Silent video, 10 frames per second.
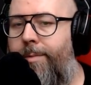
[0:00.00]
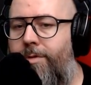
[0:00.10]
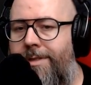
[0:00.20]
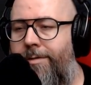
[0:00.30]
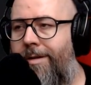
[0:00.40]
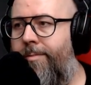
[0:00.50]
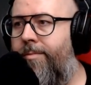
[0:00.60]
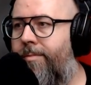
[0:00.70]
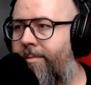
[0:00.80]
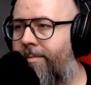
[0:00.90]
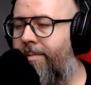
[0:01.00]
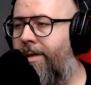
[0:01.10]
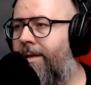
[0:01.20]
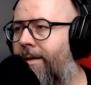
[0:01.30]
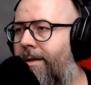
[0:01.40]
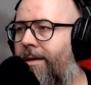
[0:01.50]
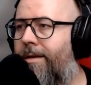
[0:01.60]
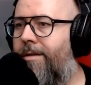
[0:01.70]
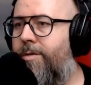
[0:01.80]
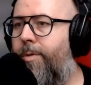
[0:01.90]
gadamy o całkiem...
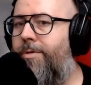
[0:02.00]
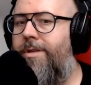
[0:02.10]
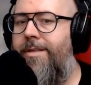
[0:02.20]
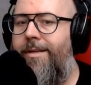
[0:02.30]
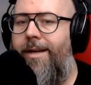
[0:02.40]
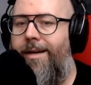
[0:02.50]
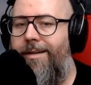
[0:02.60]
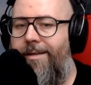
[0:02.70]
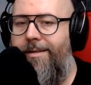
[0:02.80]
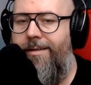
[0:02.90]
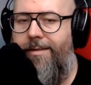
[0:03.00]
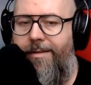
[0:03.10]
o zupełnie innych grach.